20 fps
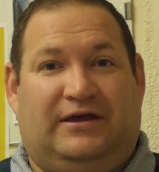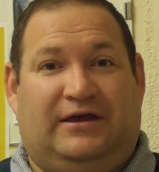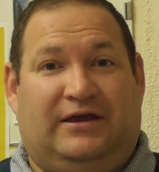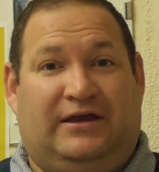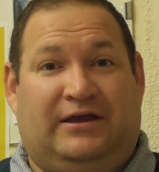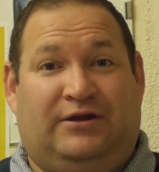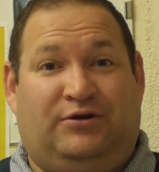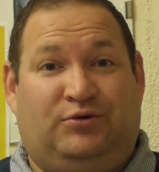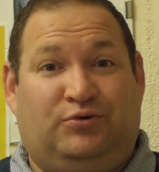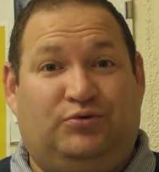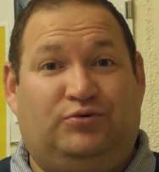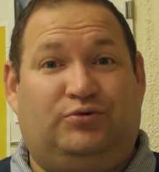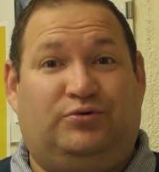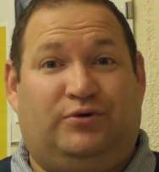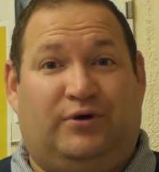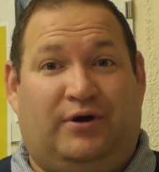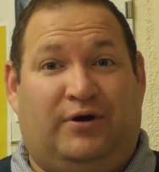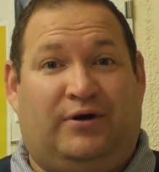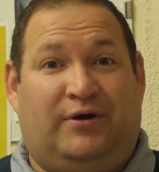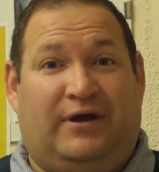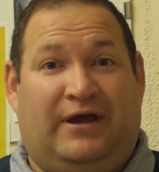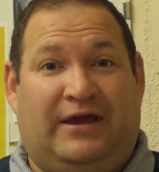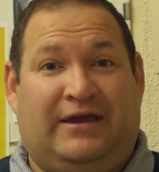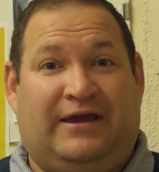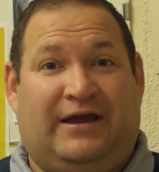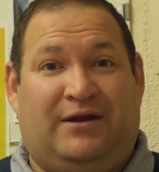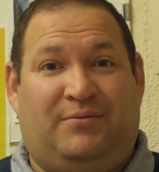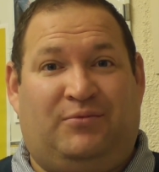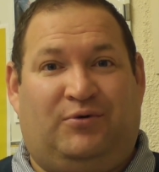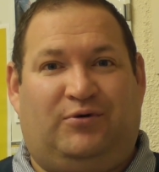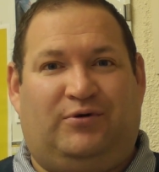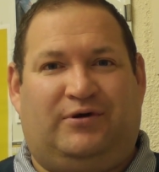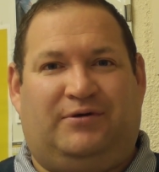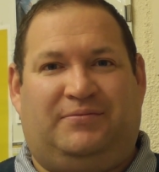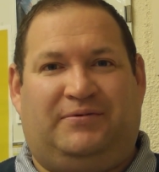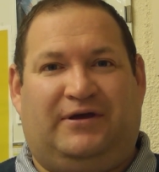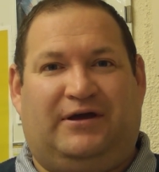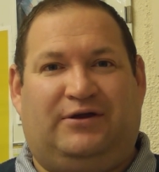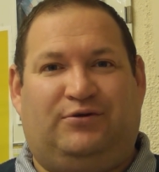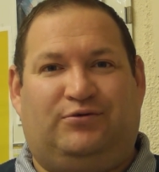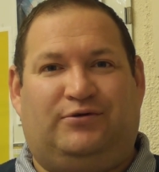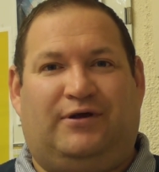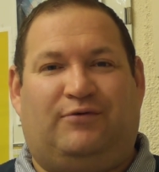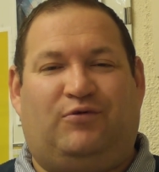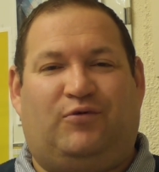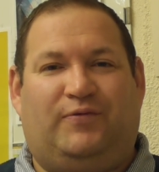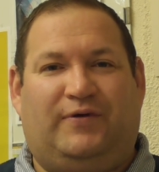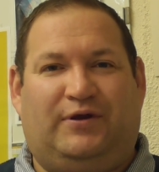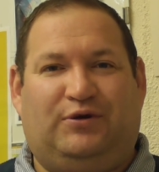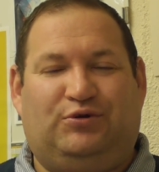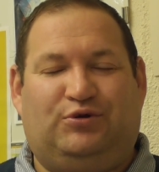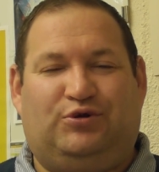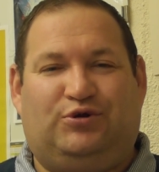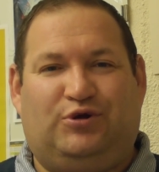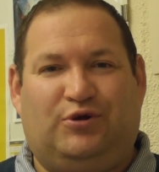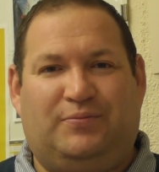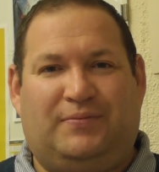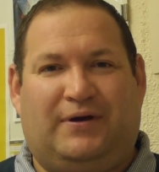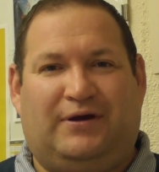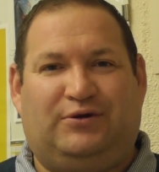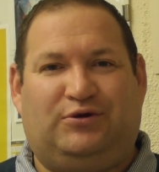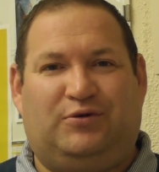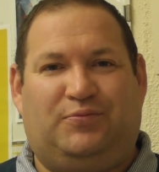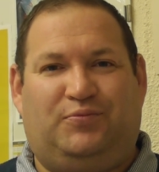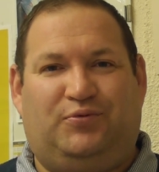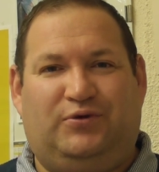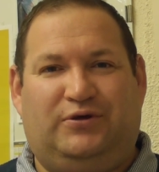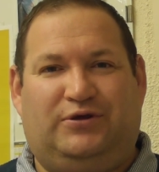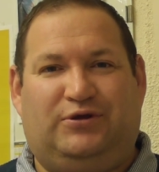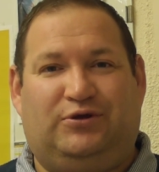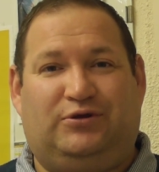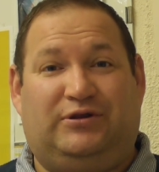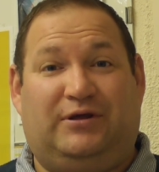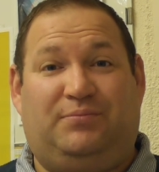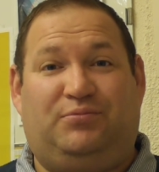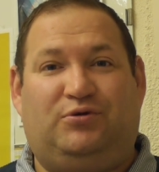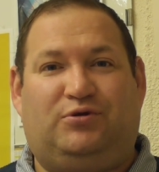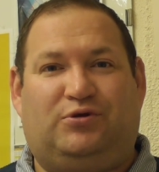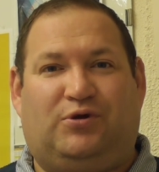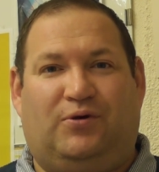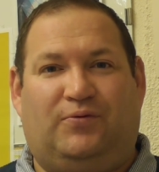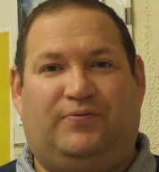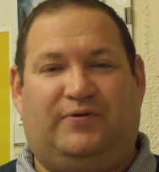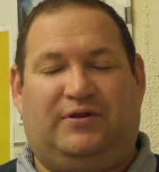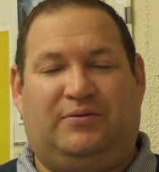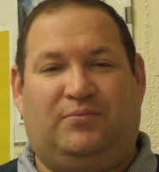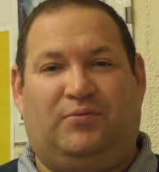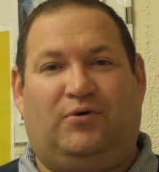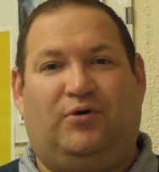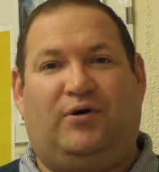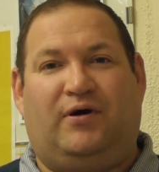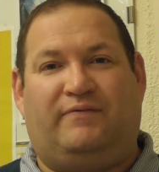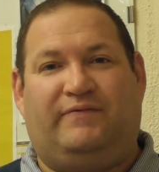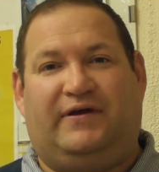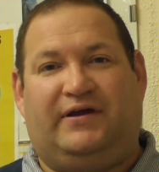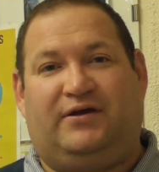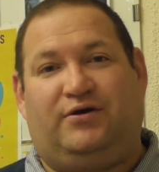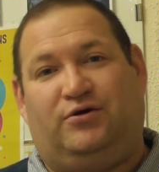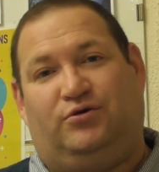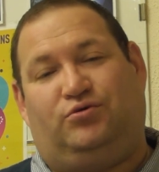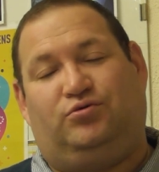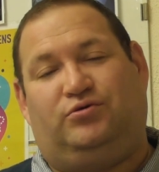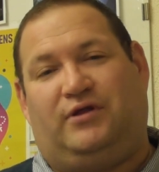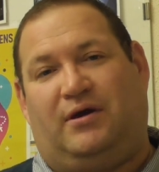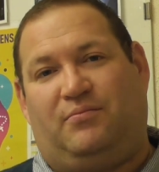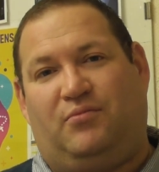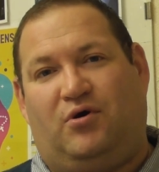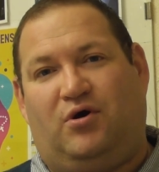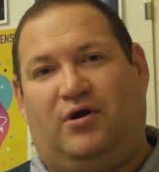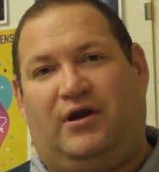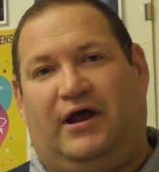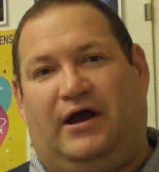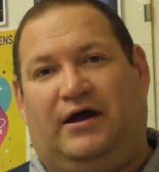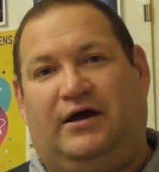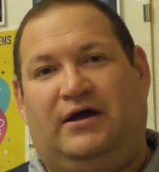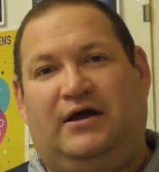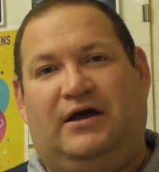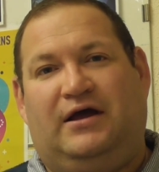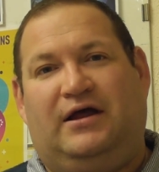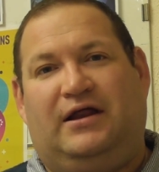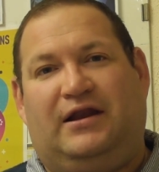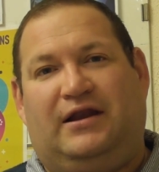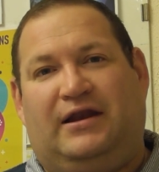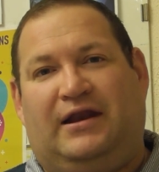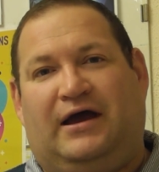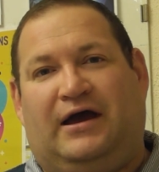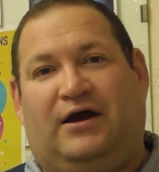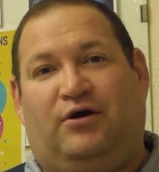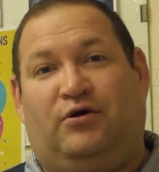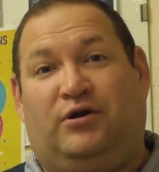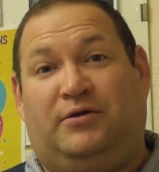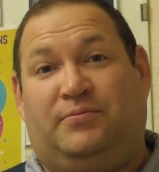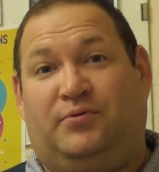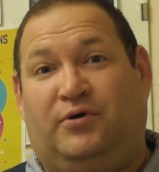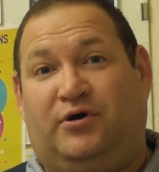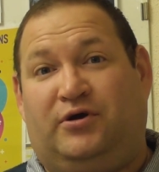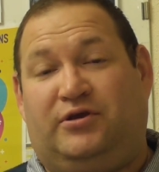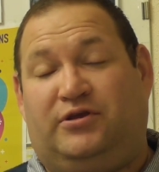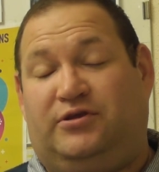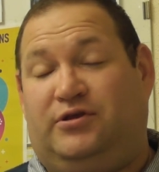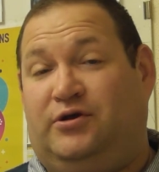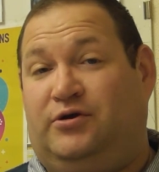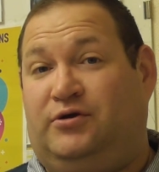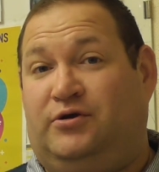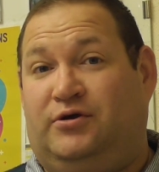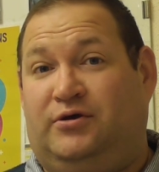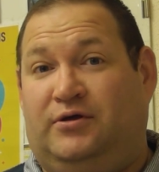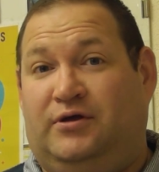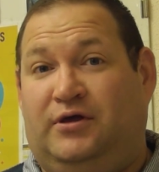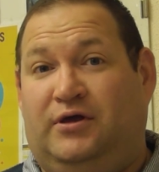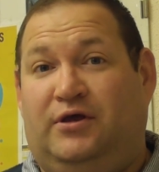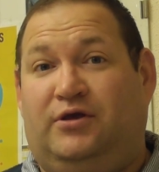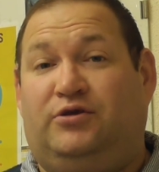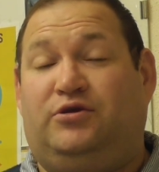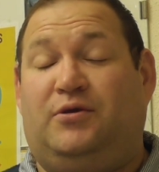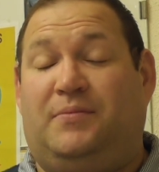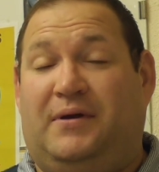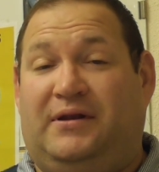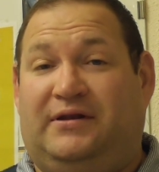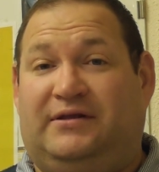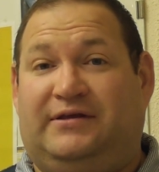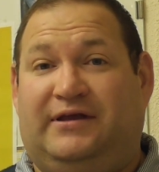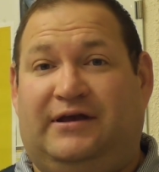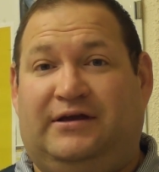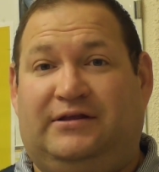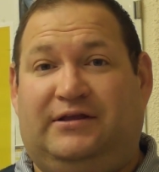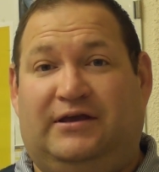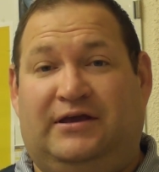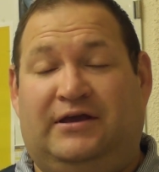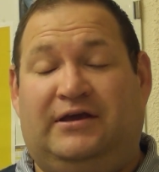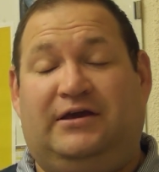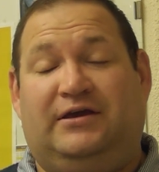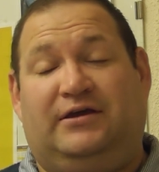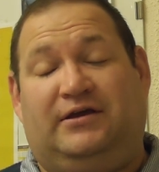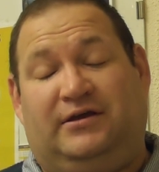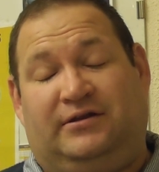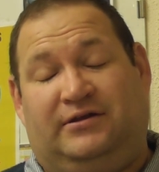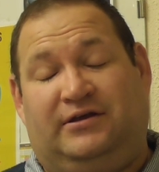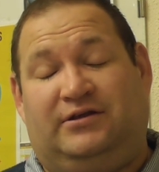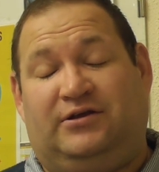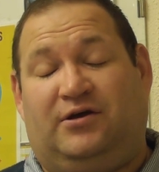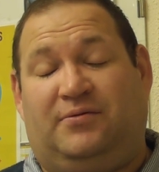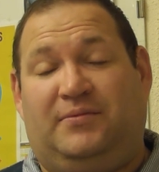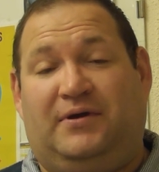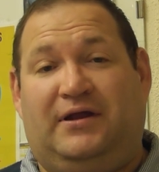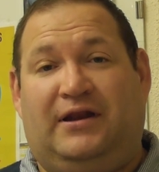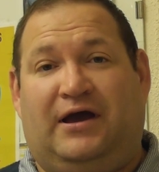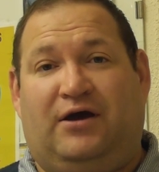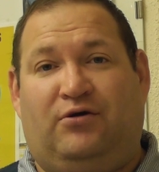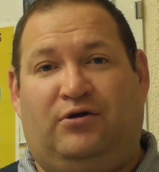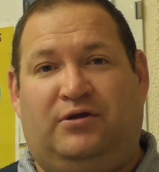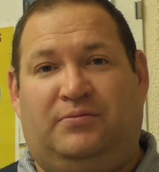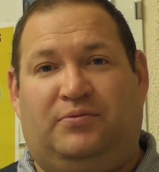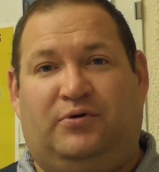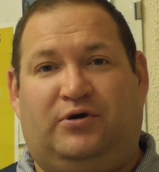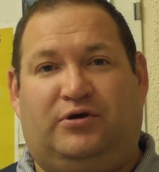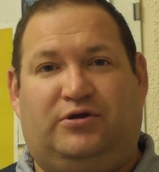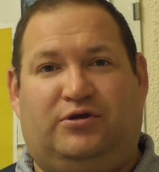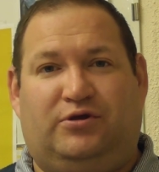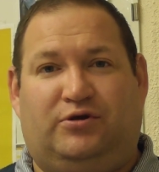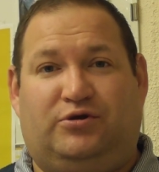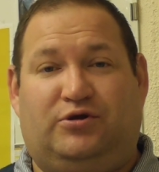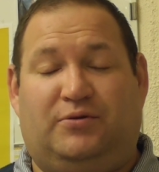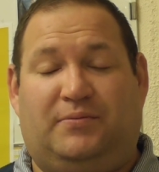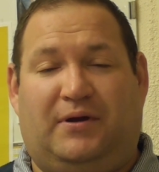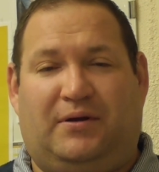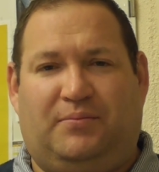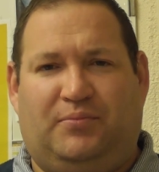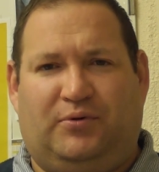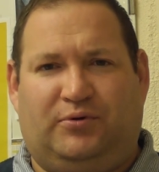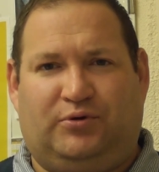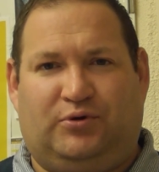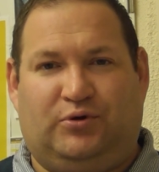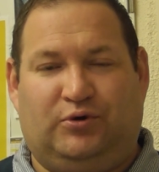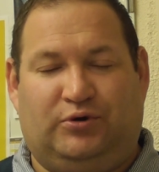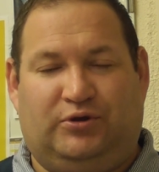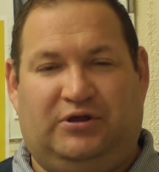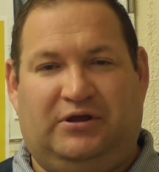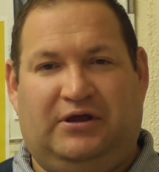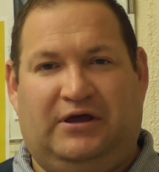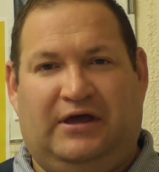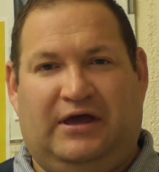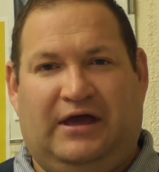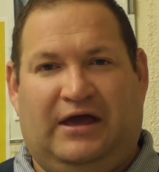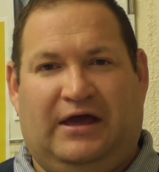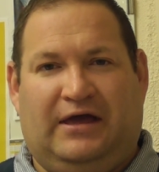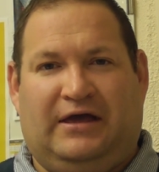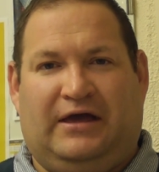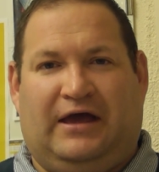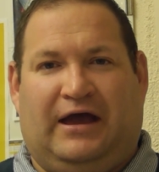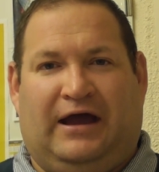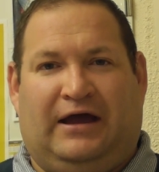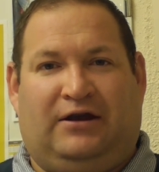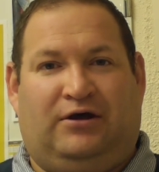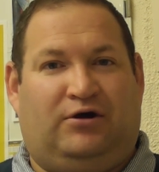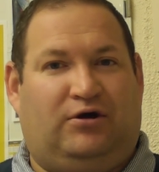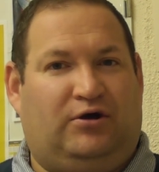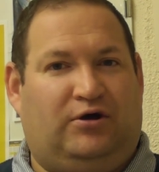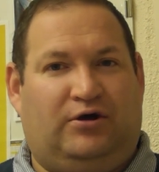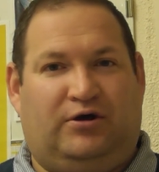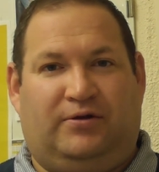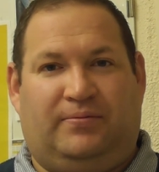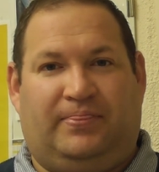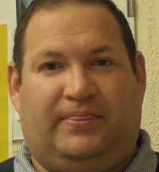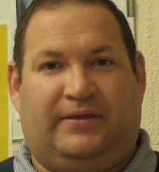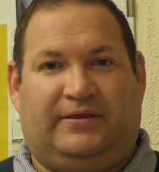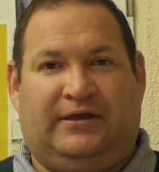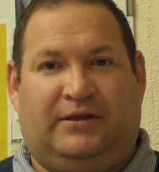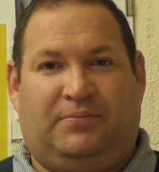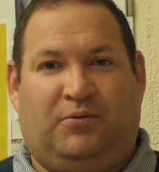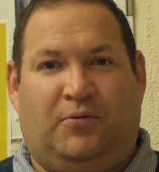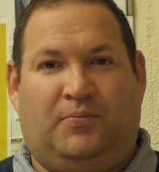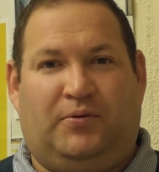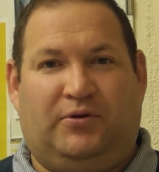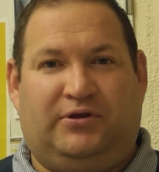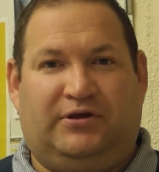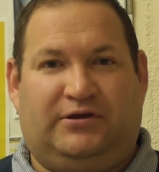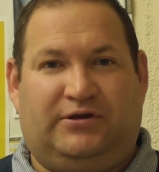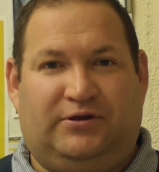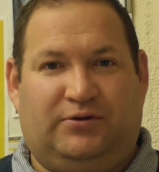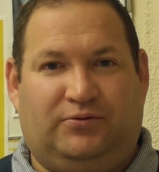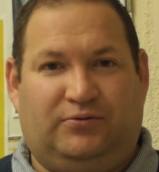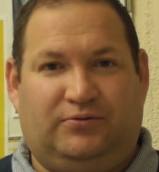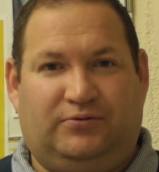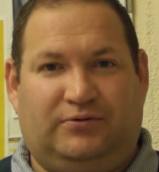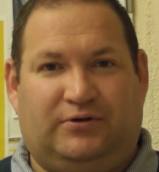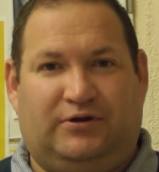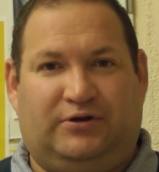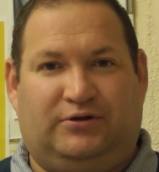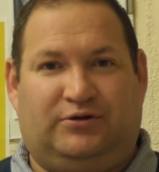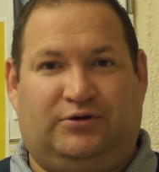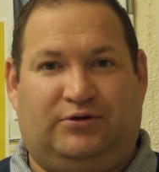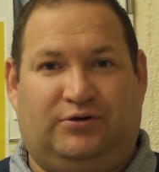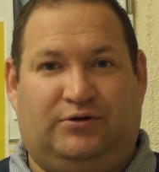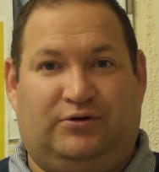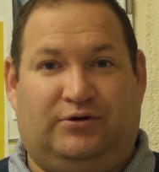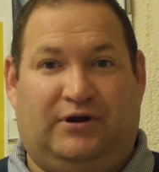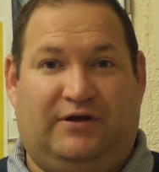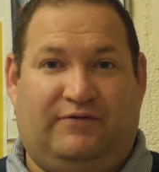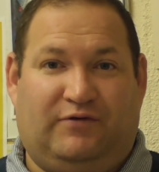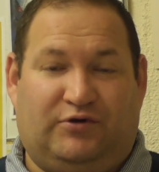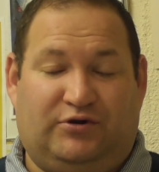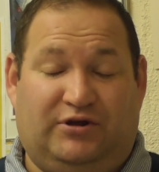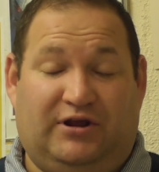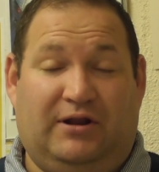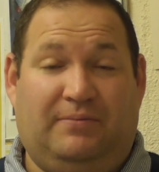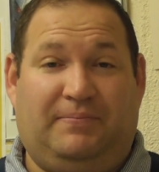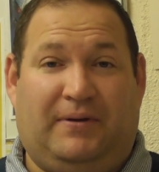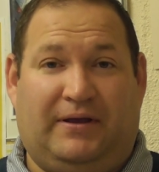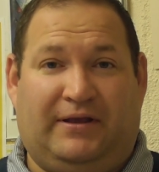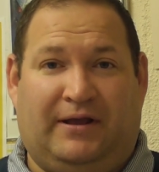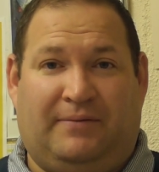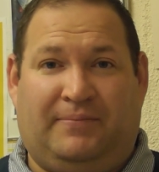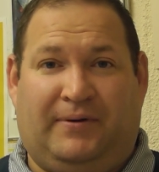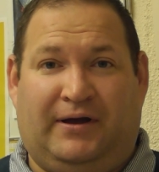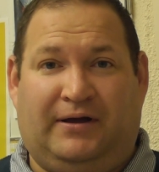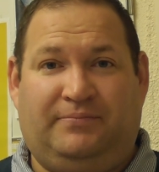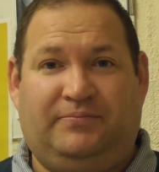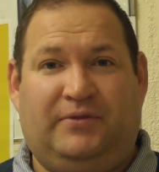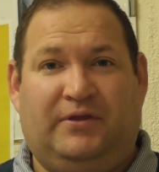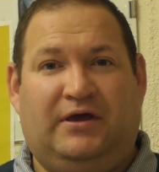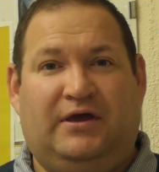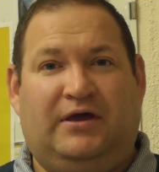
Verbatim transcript: et nous également, eh bien, nous avons fait du chemin depuis ce début de confinement avec tout d'abord la, la Holy Box Semaine Sainte et désormais la Holy Box Chemin de Pentecôte. Alors, euh, cette proposition euh, de l'évangile pas à pas